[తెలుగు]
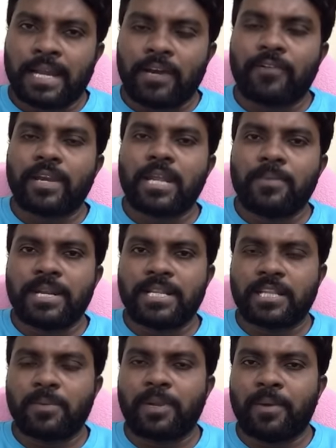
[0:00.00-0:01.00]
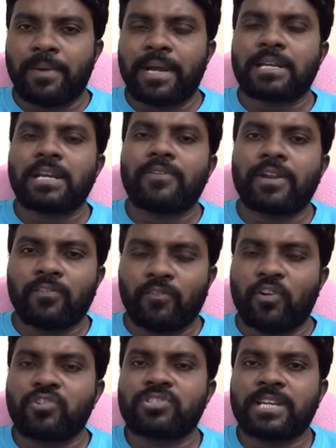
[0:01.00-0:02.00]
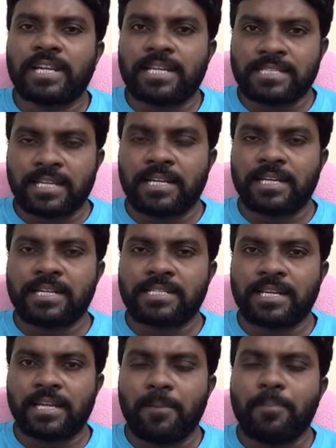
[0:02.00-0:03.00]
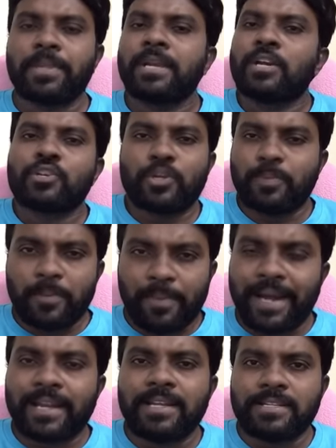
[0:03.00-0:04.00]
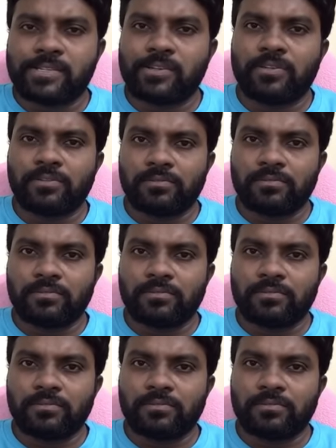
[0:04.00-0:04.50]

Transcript: గవర్నమెంట్ తరపున మాట్లాడే వాళ్ళ ఓట్స్ అయినా సెంటెన్స్ అయినా షుడ్ బి బ్యాలెన్స్డ్